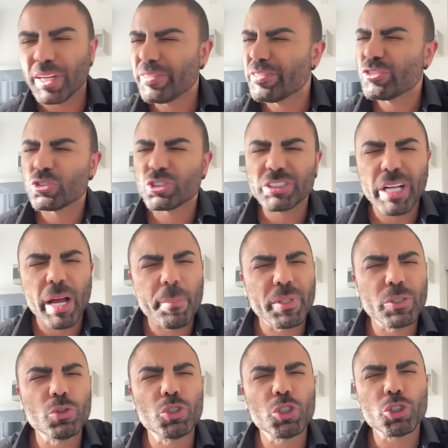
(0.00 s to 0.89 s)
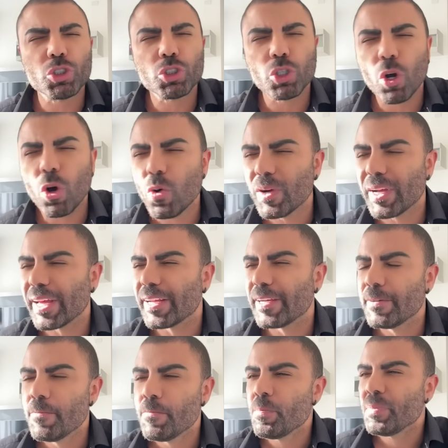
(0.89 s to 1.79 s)
é um sábado de sol, cara,
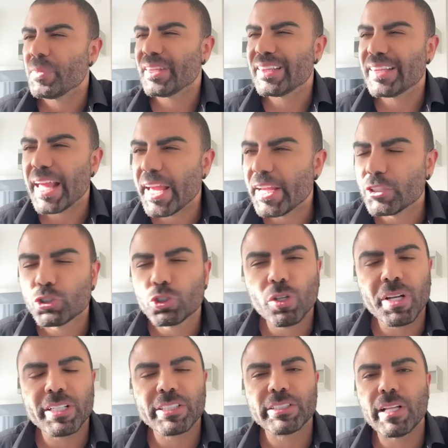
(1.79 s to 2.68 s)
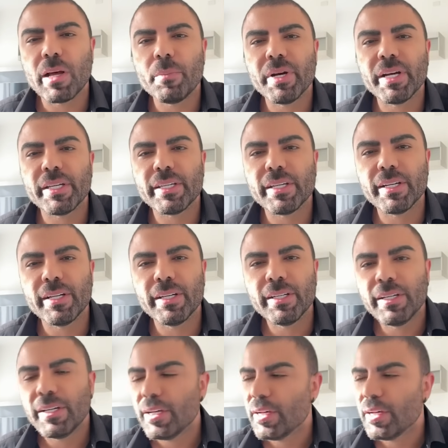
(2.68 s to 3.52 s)
10 horas da manhã,